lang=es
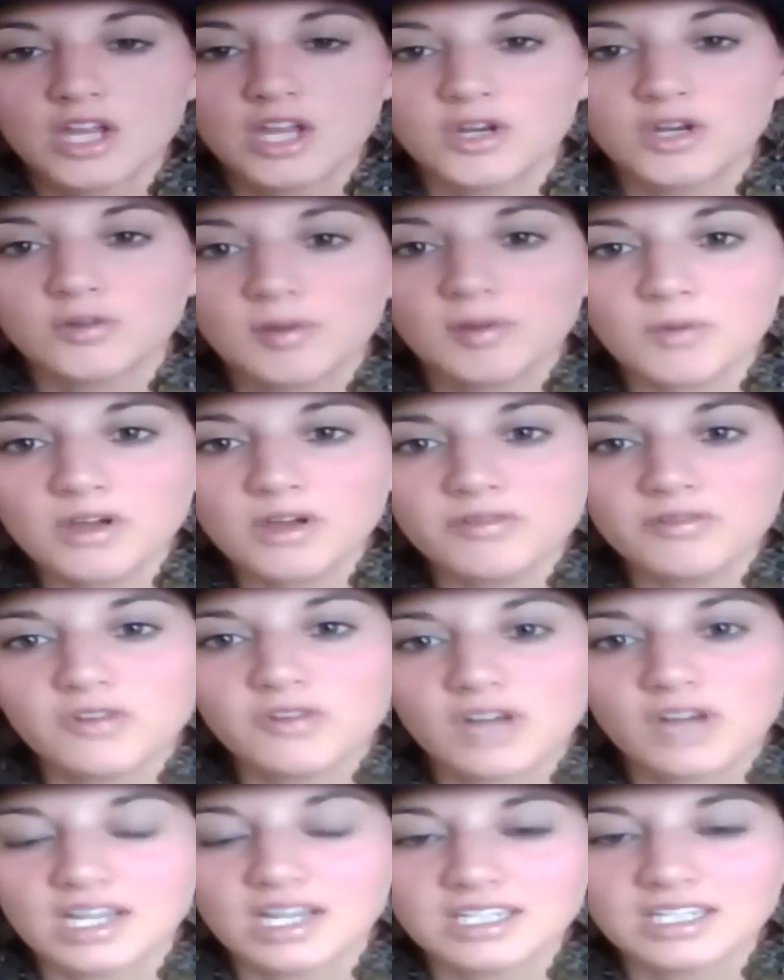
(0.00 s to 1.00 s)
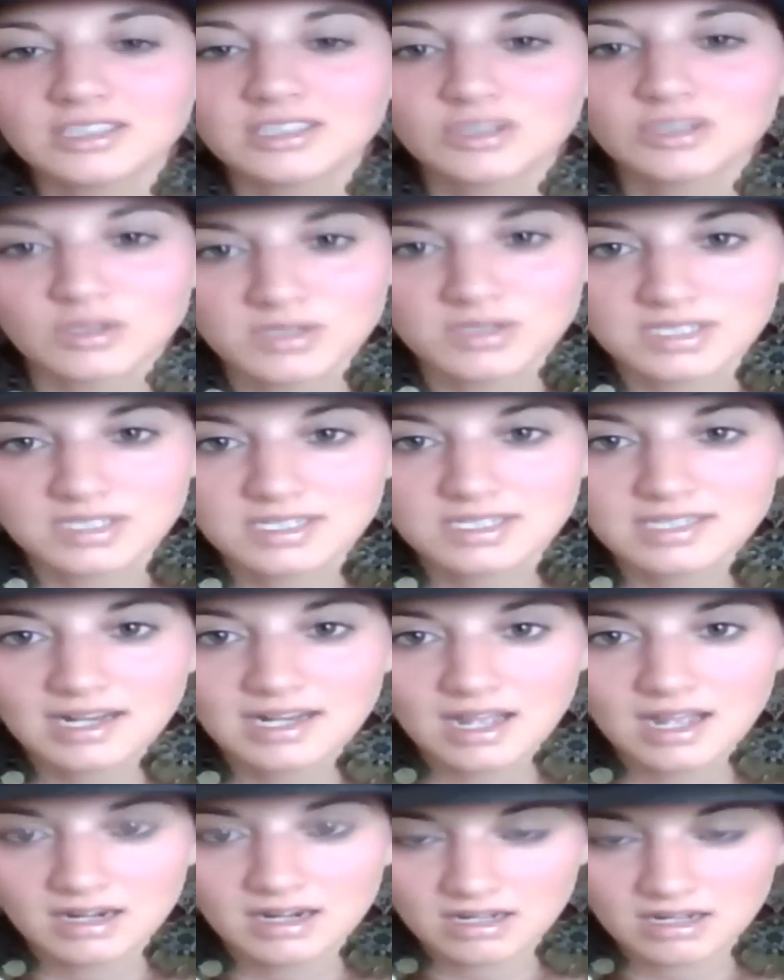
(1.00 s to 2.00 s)
Nos vamos a enfocar entonces
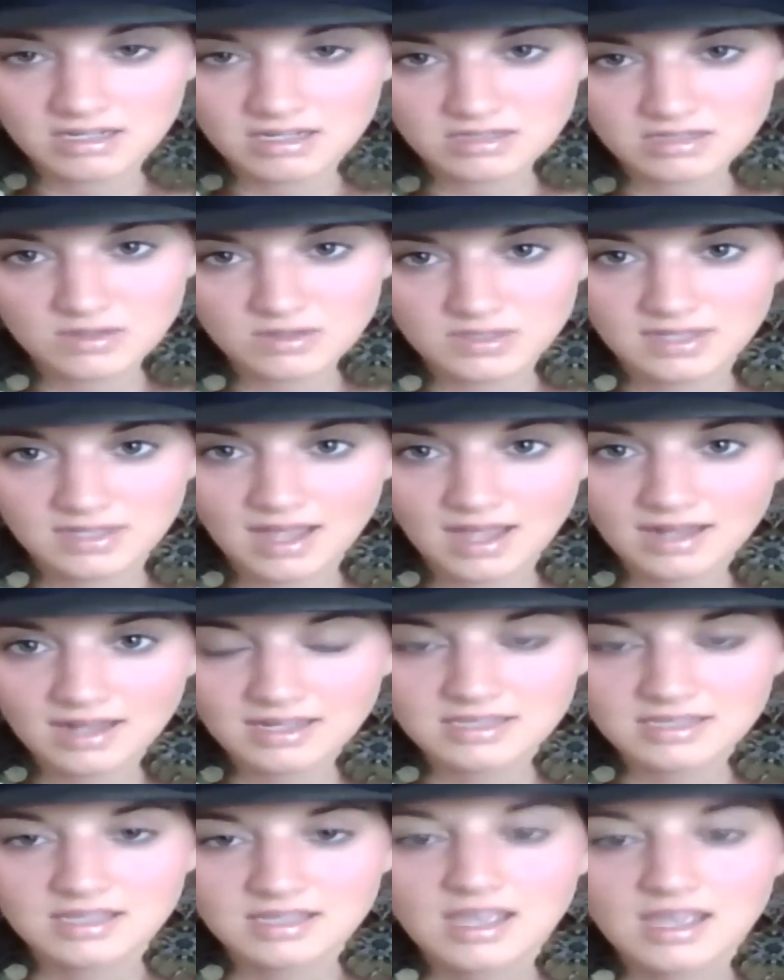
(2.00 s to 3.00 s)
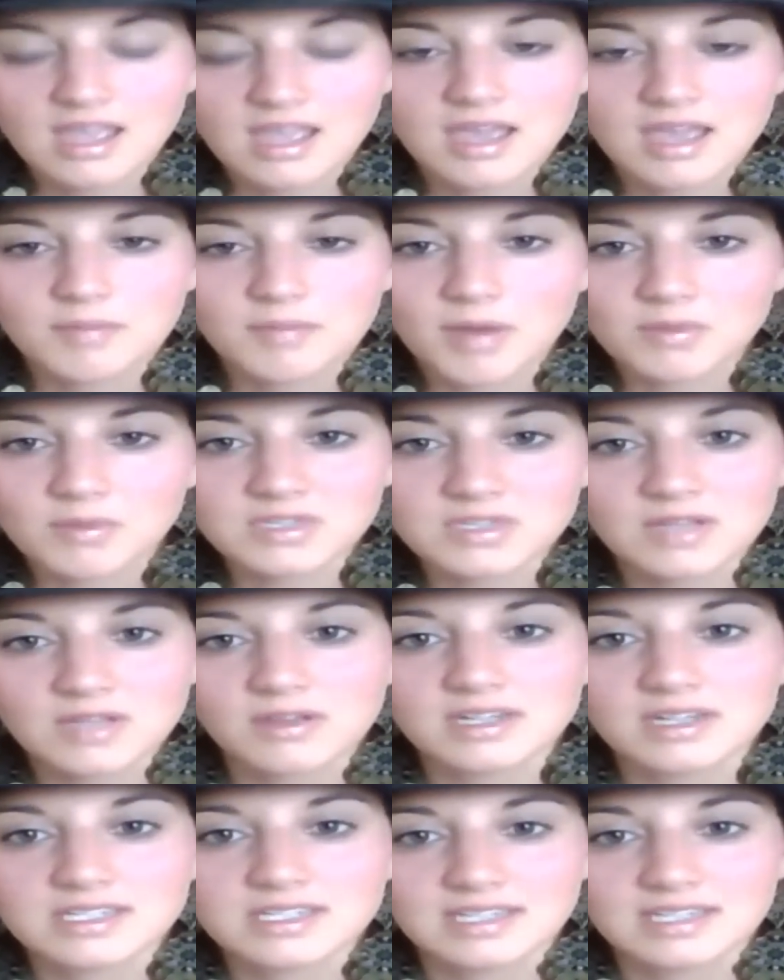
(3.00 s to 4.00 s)
en las redes sociales. Vamos
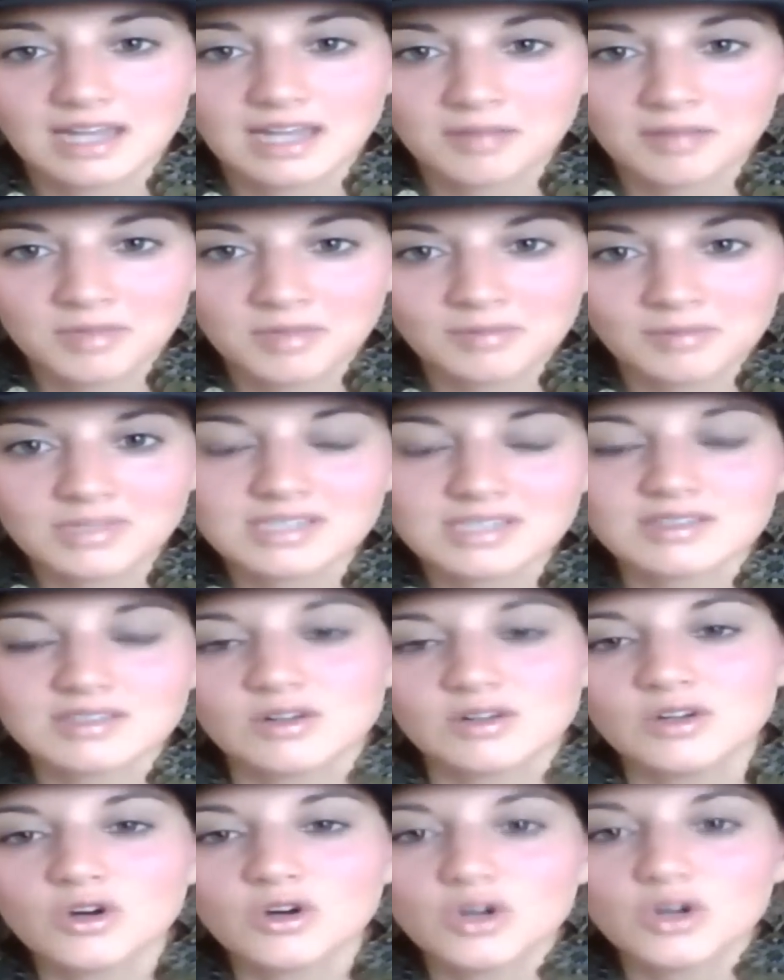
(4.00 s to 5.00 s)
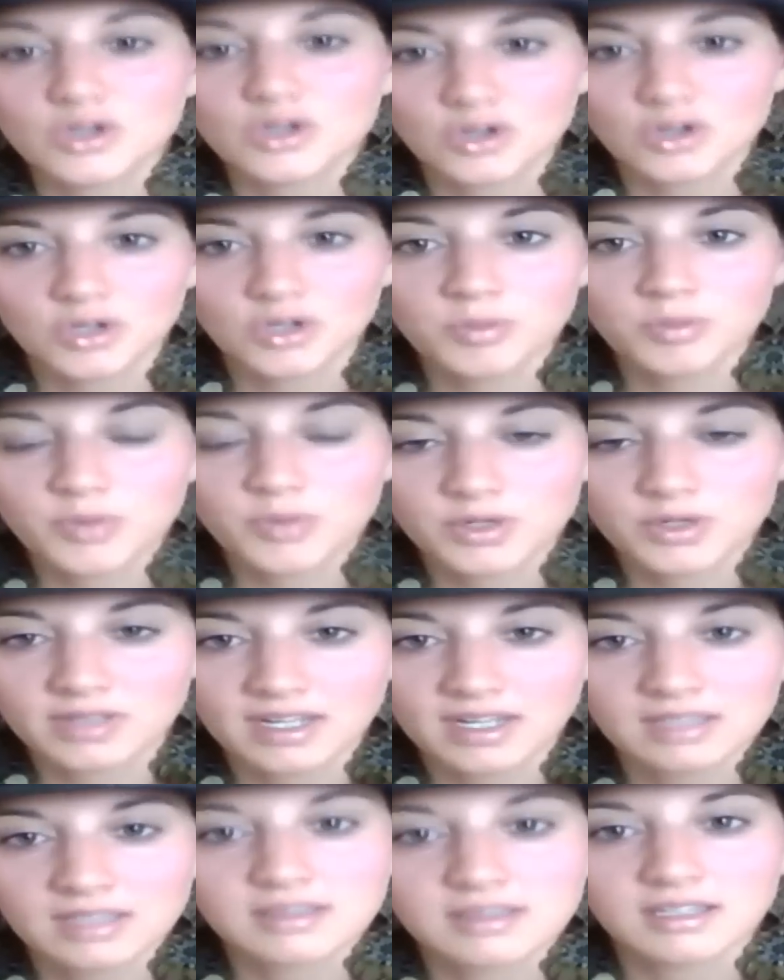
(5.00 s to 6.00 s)
a ver si las mismas son o no
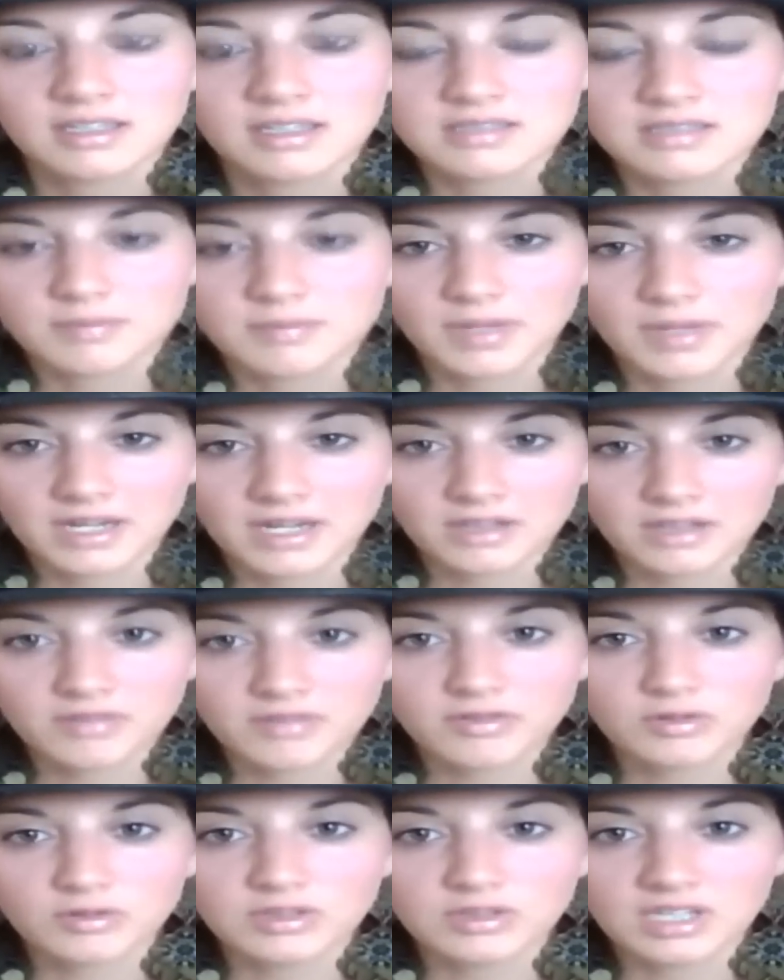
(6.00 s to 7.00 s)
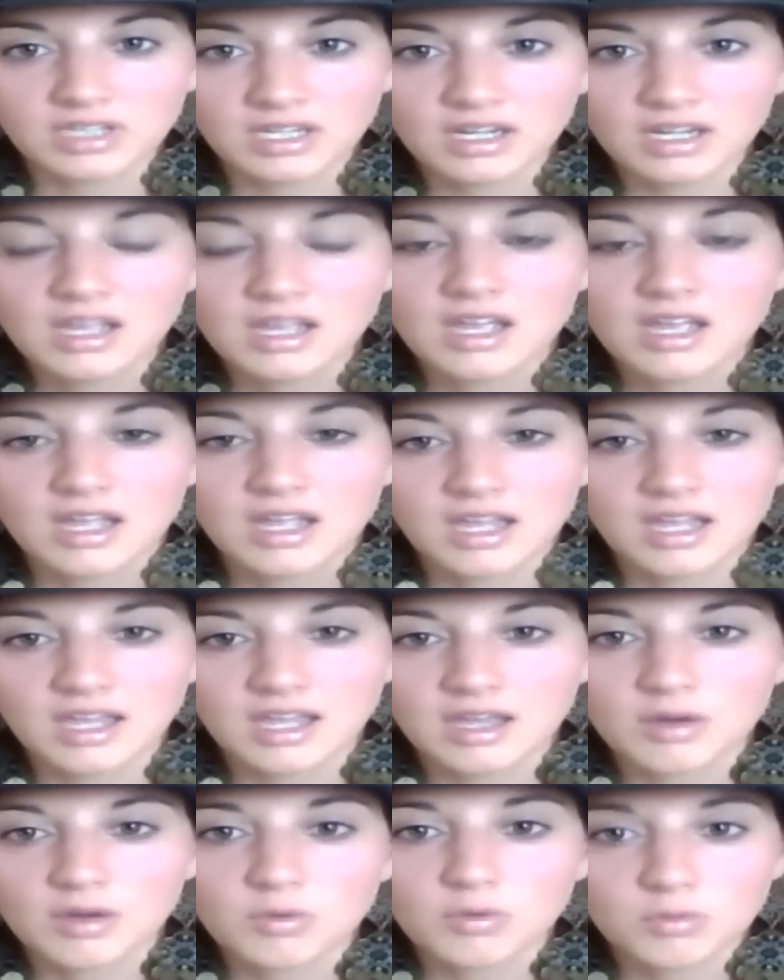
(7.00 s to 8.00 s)
importantes para difundir
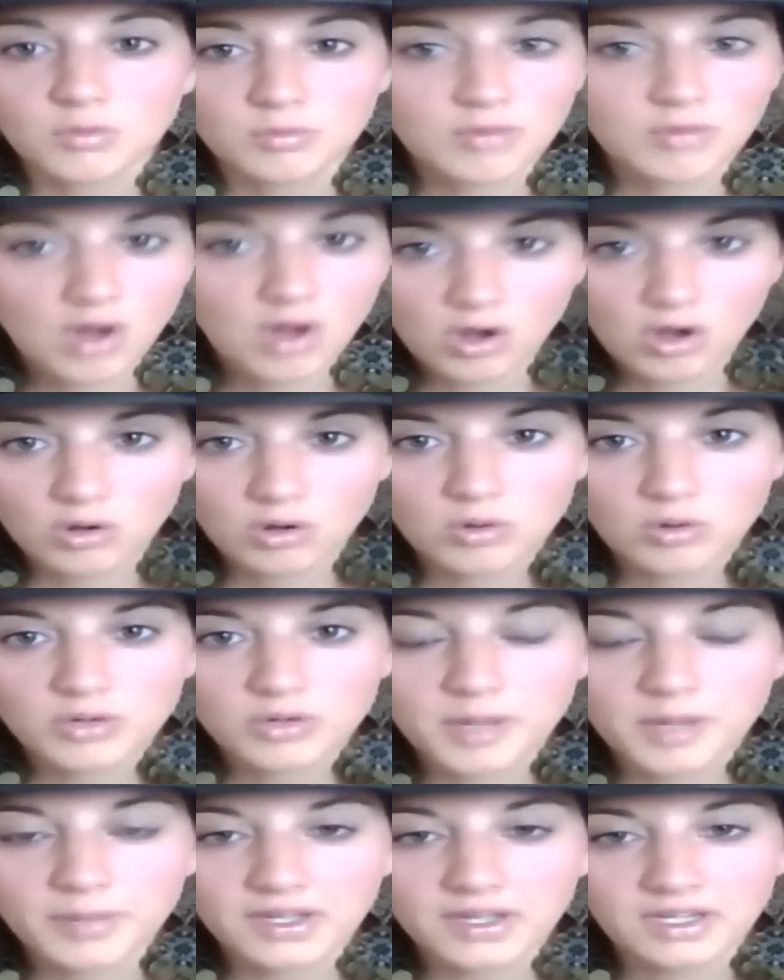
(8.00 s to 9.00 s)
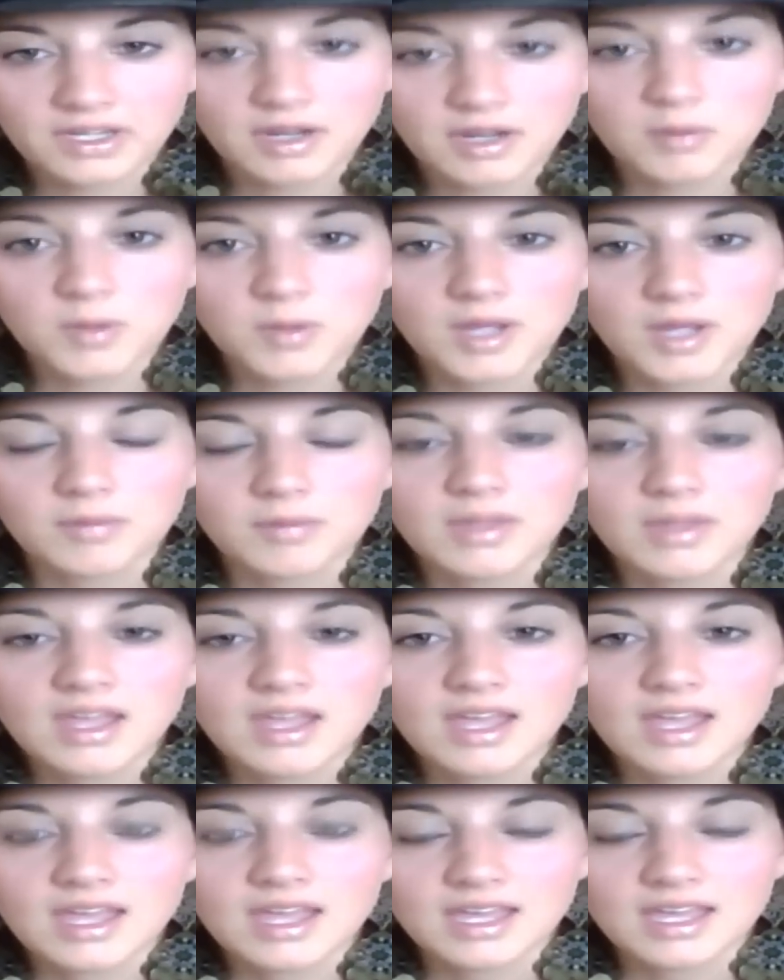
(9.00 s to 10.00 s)
eh, un blog o una página web
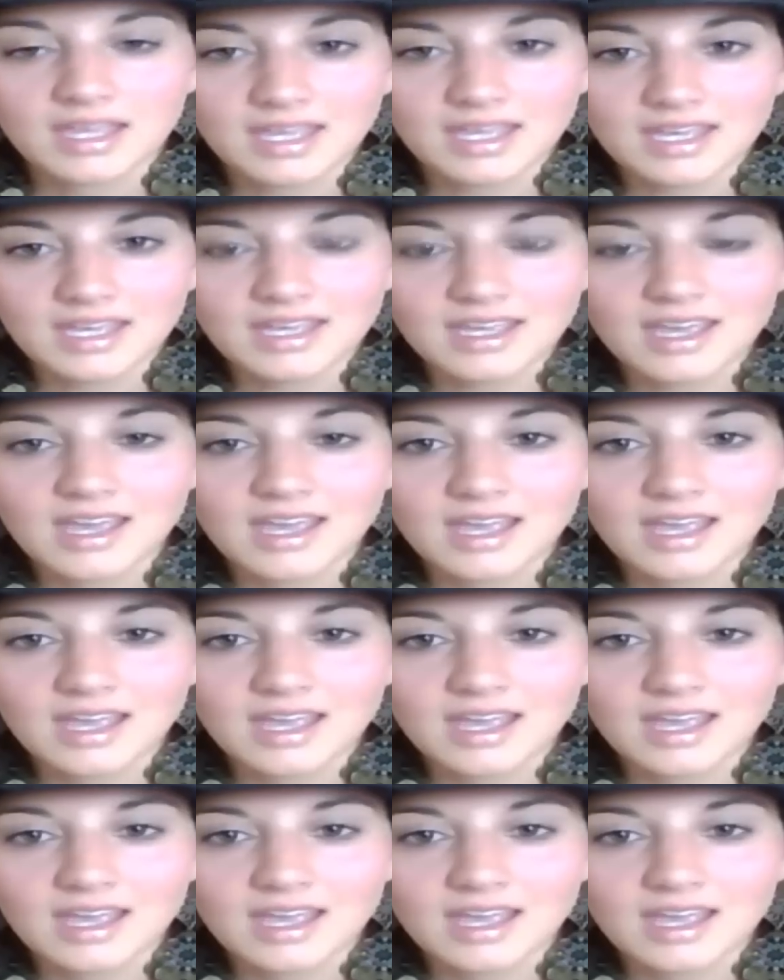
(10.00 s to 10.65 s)
y